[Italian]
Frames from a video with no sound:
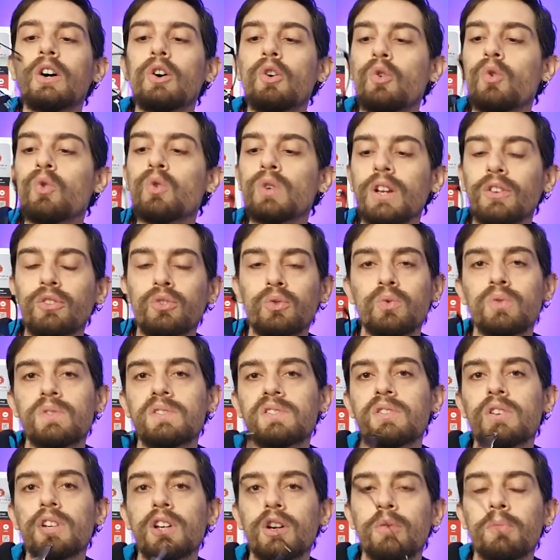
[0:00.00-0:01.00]
una
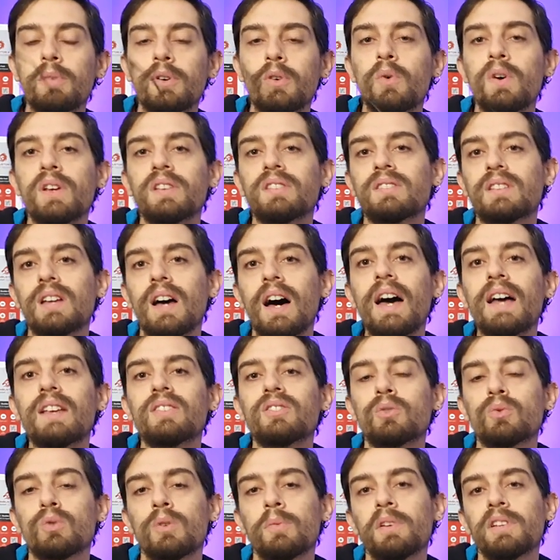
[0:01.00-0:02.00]
soluzione come questa è
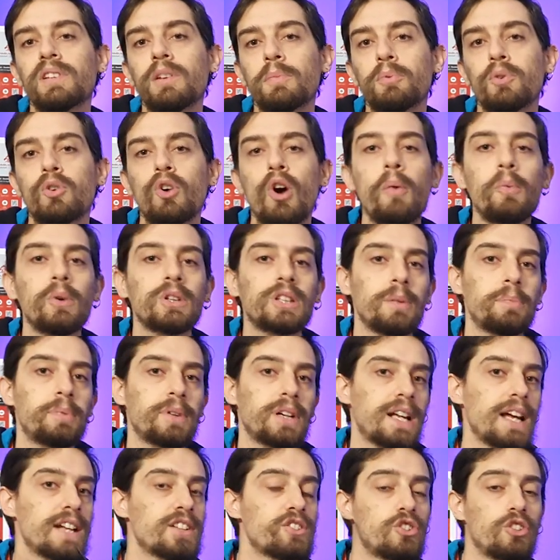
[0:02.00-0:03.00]
sicuramente più comoda
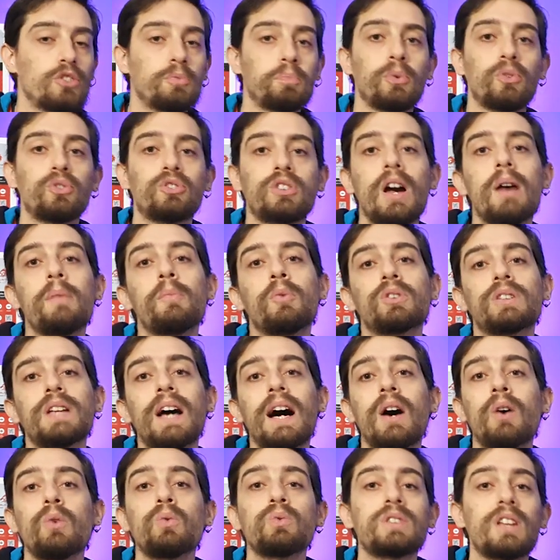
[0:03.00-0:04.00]
perché ci spostiamo
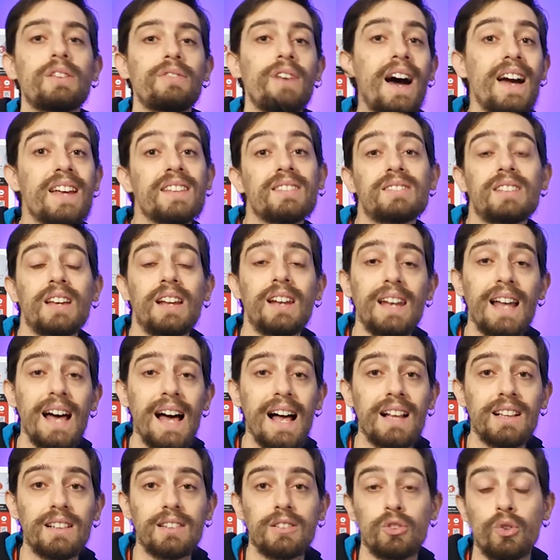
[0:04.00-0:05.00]
da un device
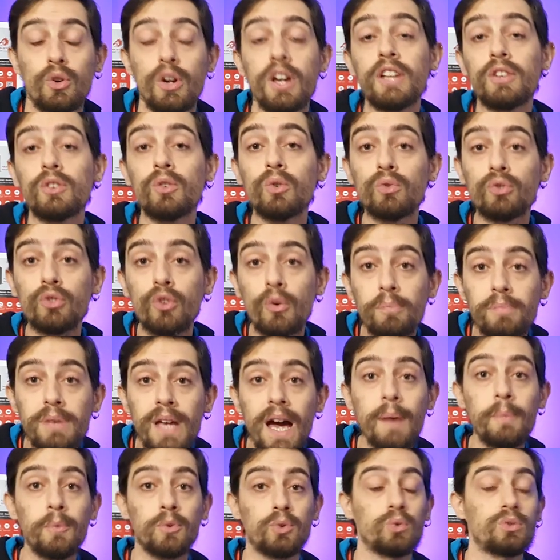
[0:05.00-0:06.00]
all'altro e non
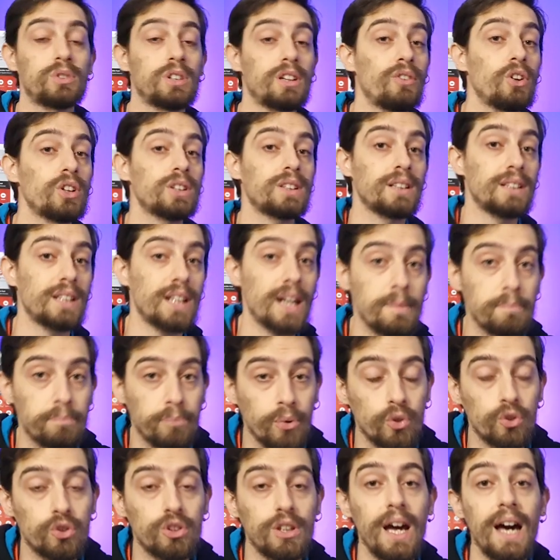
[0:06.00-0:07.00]
dobbiamo tutte le volte andare a
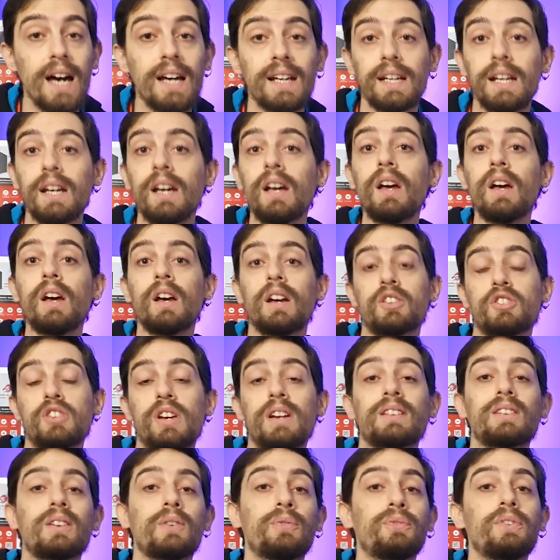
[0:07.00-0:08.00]
impostare
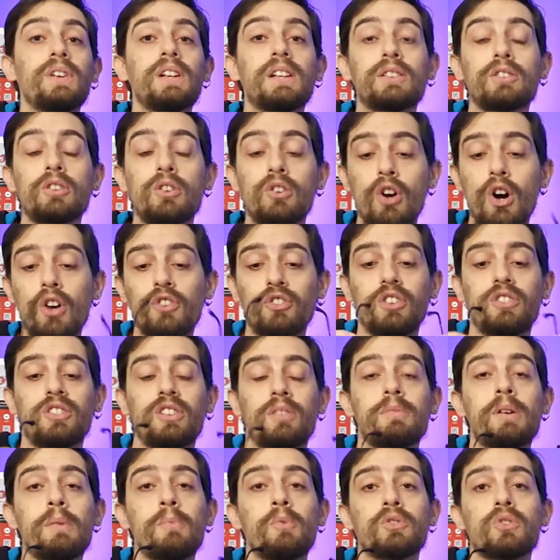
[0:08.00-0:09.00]
certi filtri o cosa,
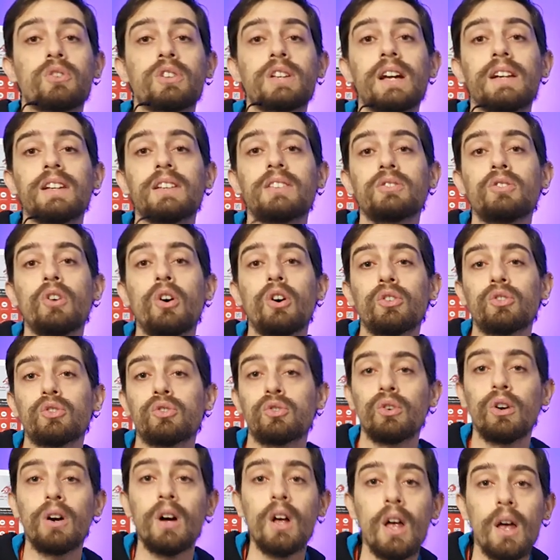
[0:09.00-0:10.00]
se abbiamo gli occhiali
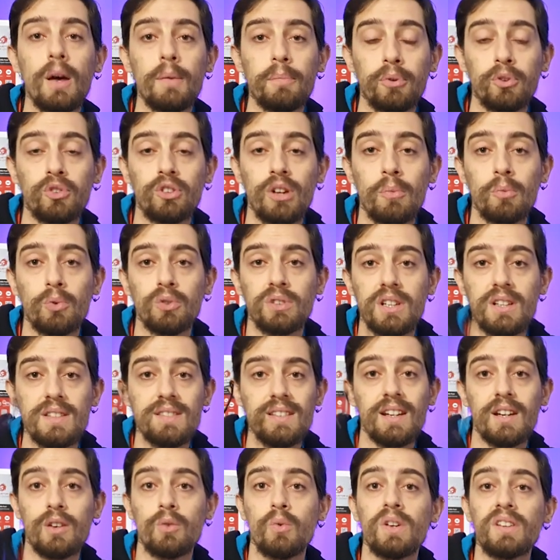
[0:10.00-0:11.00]
indosso possiamo
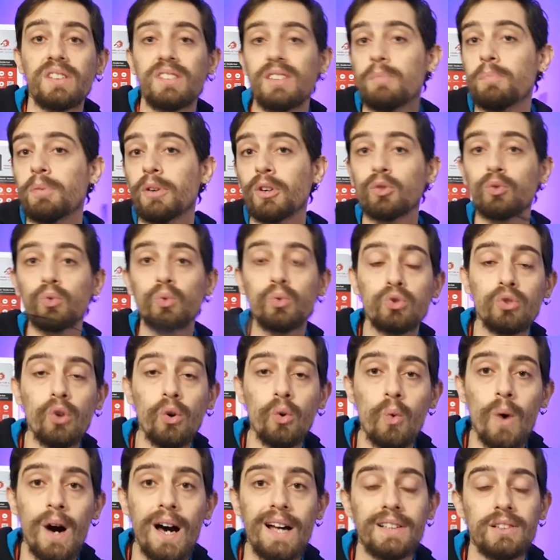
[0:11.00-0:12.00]
utilizzare questi per
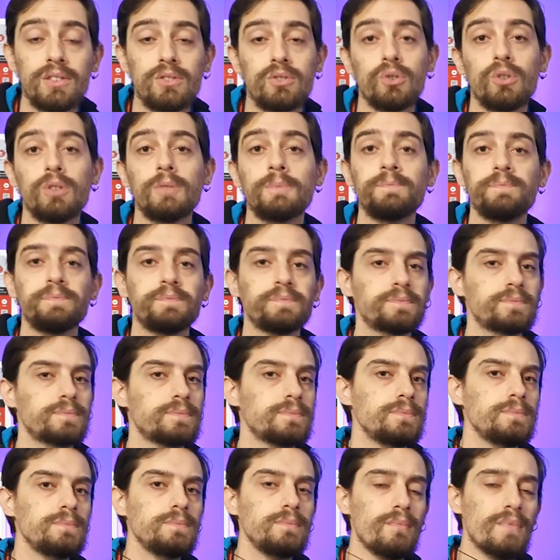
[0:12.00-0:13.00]
tutto quanto
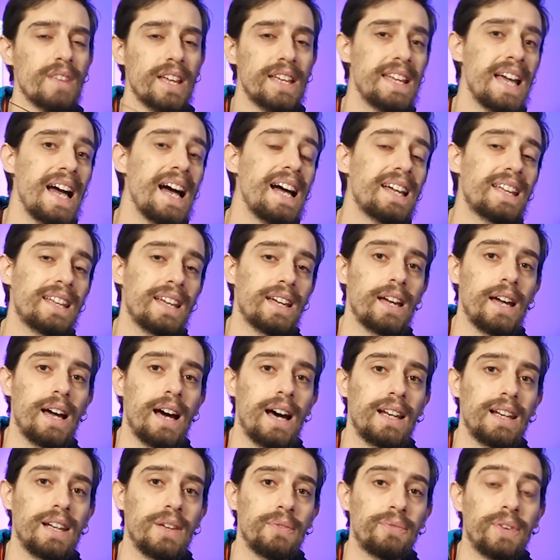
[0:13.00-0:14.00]
e anche
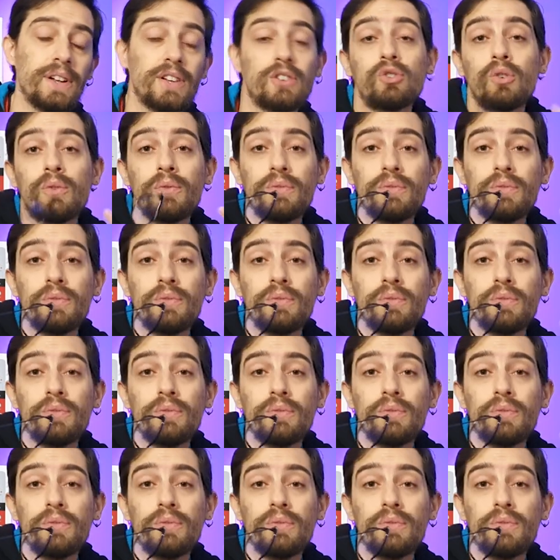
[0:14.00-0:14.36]
all'effetto